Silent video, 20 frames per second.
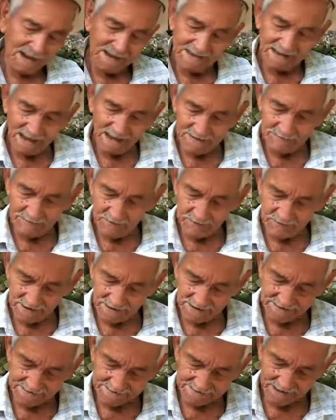Y ahí me fui
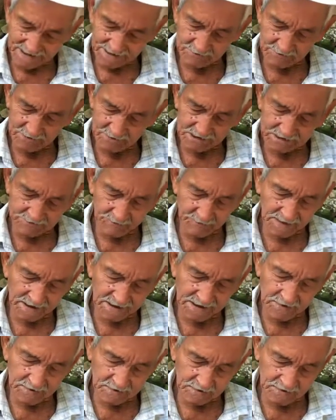alentando
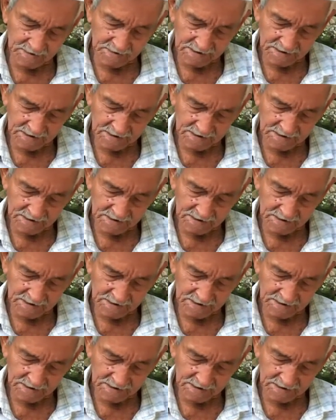despacio.